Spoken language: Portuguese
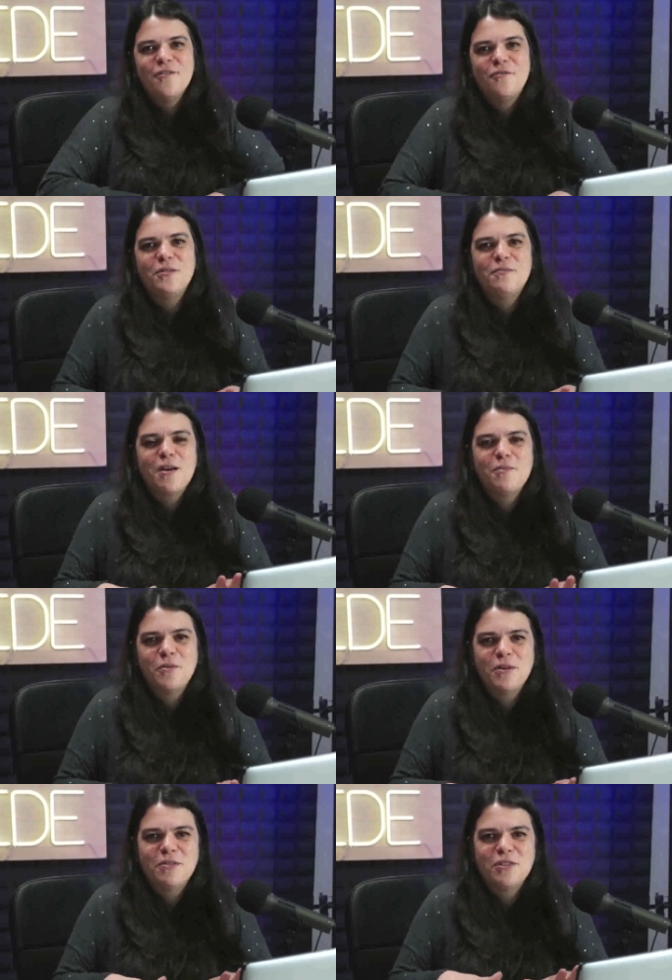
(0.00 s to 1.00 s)

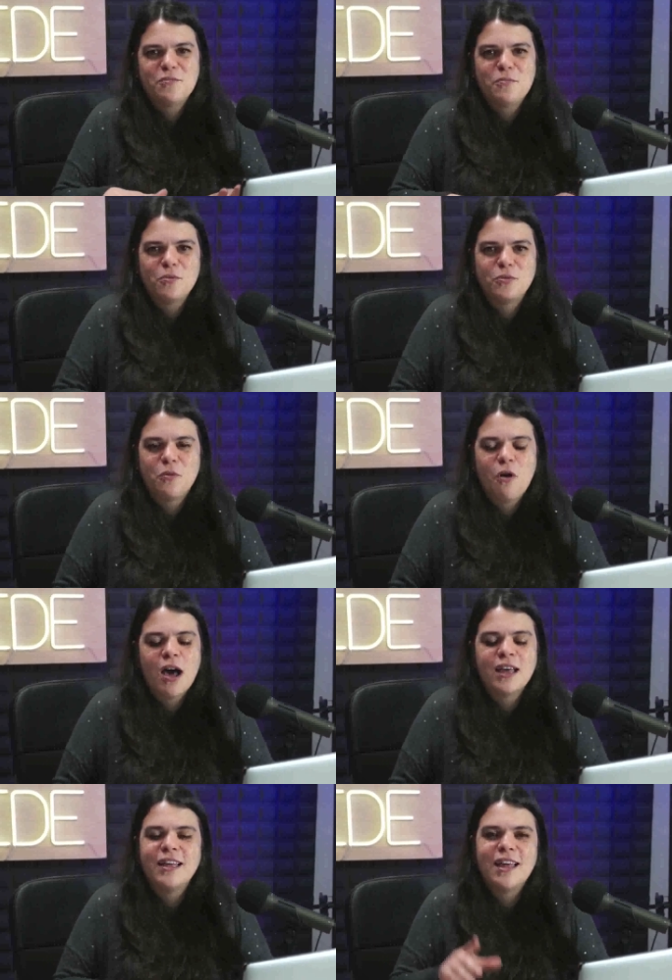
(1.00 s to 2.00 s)

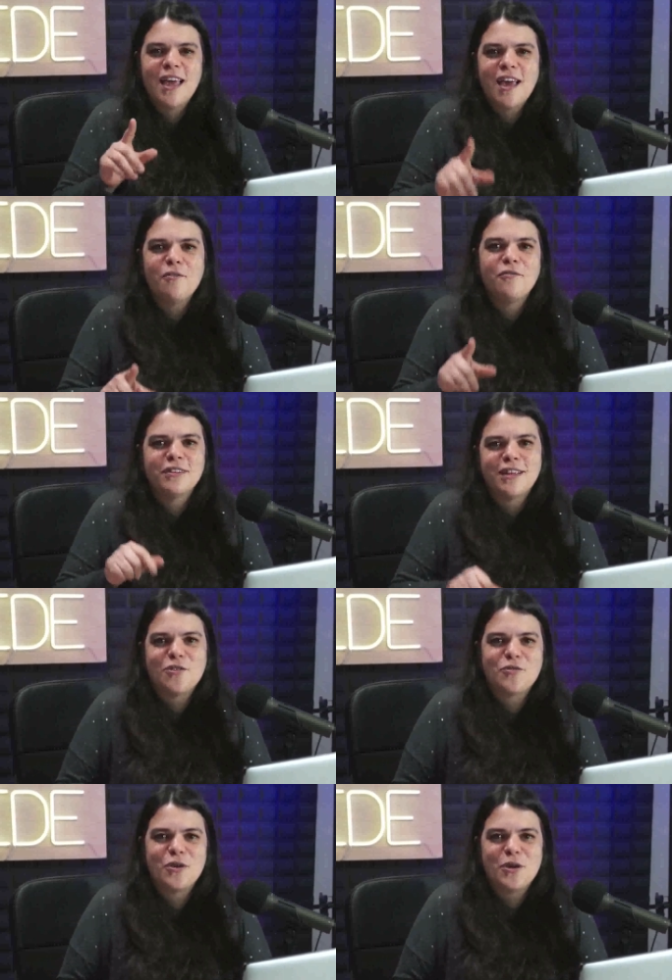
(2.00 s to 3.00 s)
FreeBibleImages.org é um
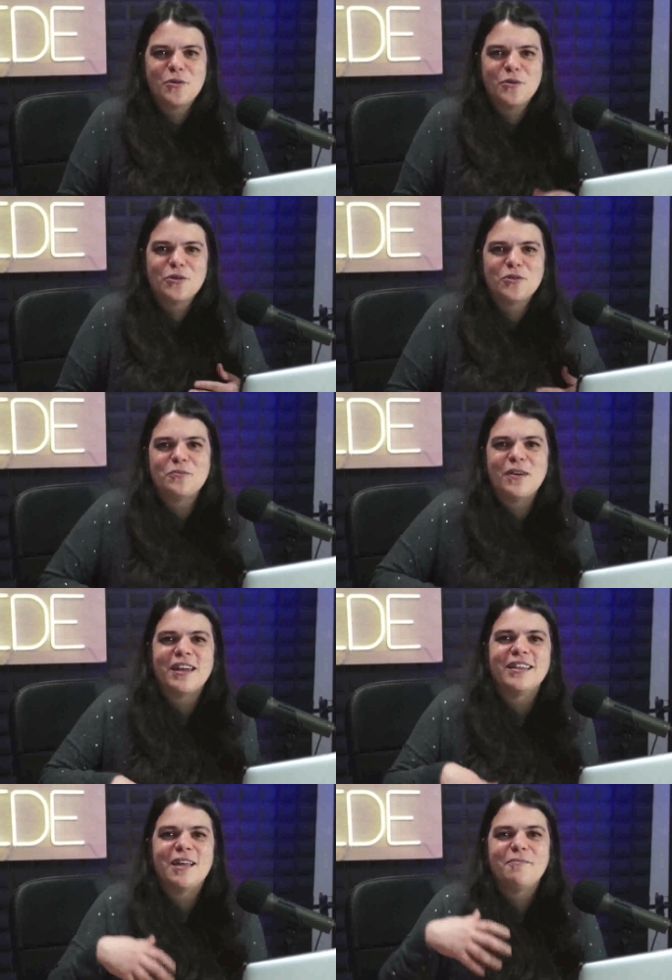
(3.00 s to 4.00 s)
fantástico recurso
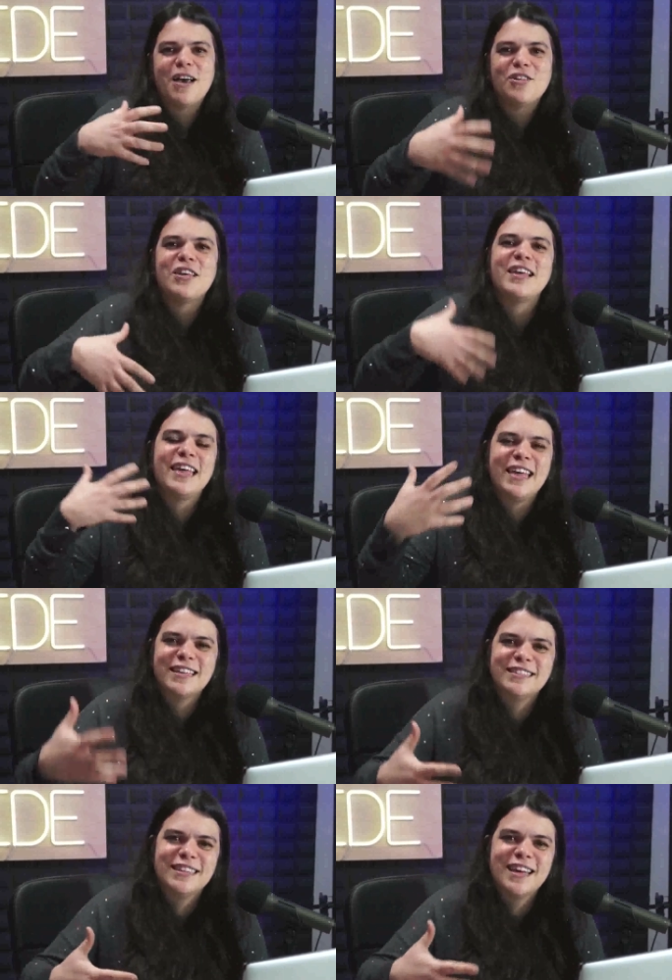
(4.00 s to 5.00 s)
para dar mais
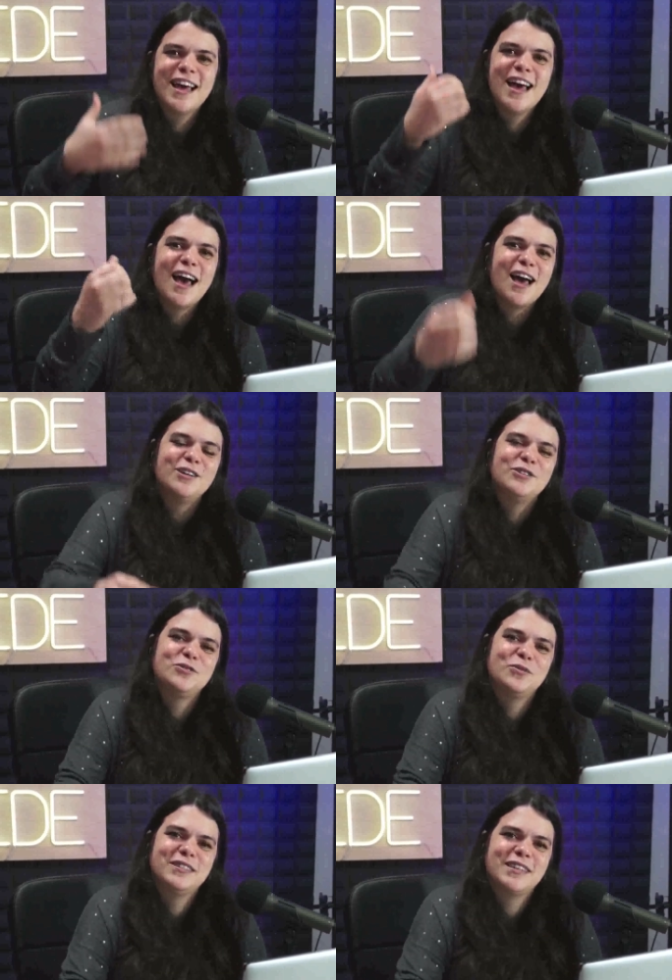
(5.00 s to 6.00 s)
riqueza às
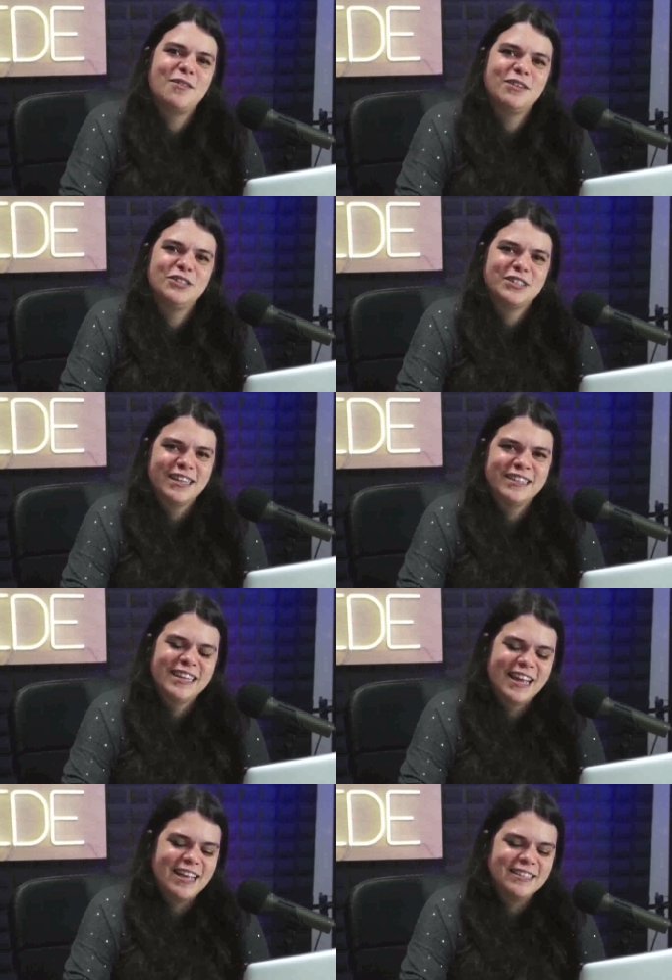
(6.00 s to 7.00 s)
suas aulas de
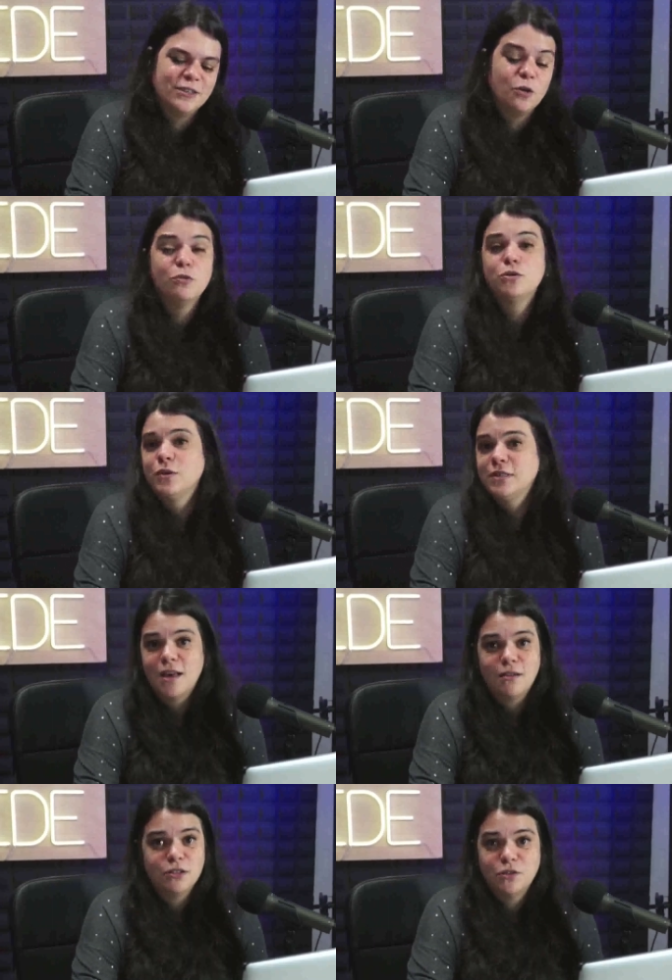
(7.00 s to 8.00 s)
catequese, ou suas
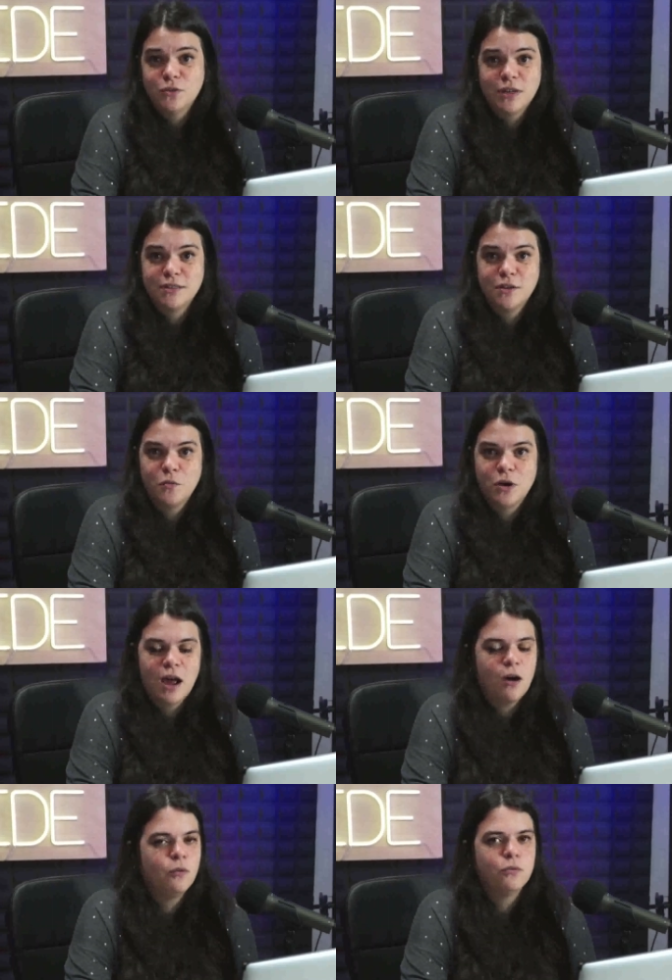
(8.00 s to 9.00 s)
aulas de educação
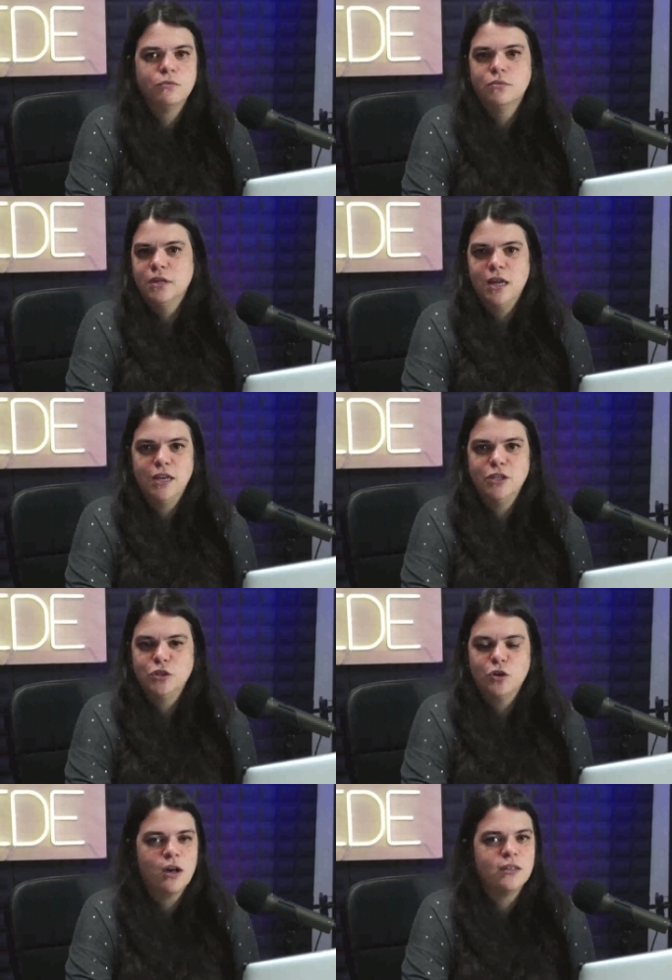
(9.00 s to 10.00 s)
moral e
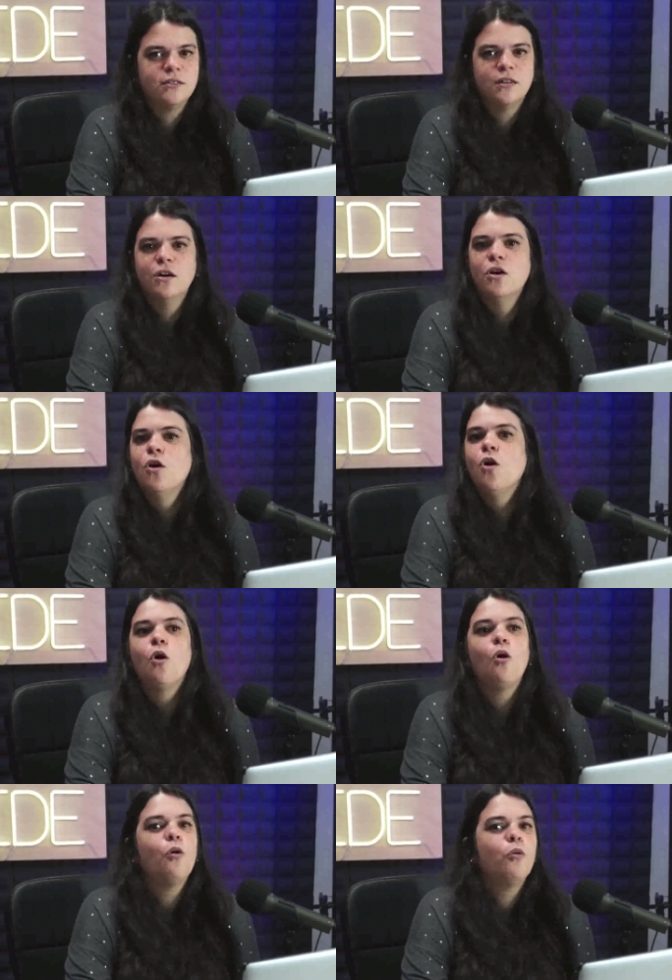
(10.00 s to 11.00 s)
religiosa,
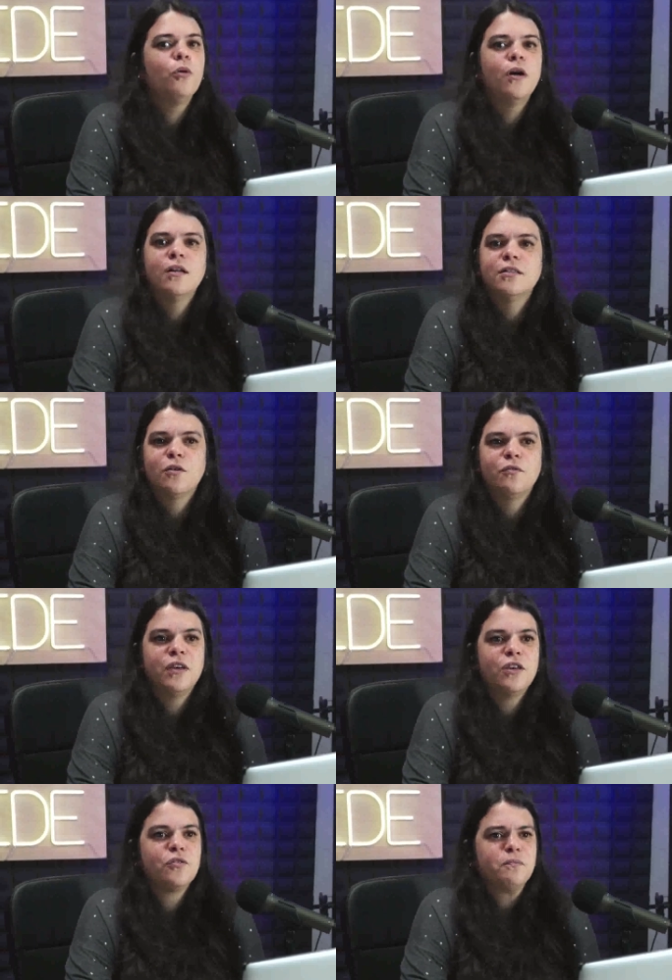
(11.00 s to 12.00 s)
ou
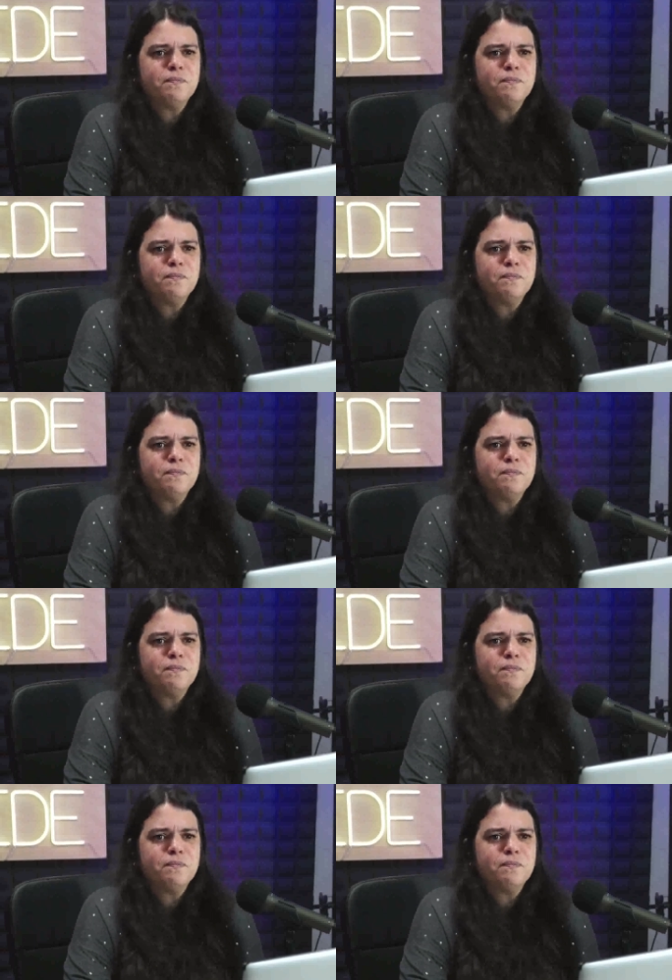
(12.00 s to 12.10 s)
talvez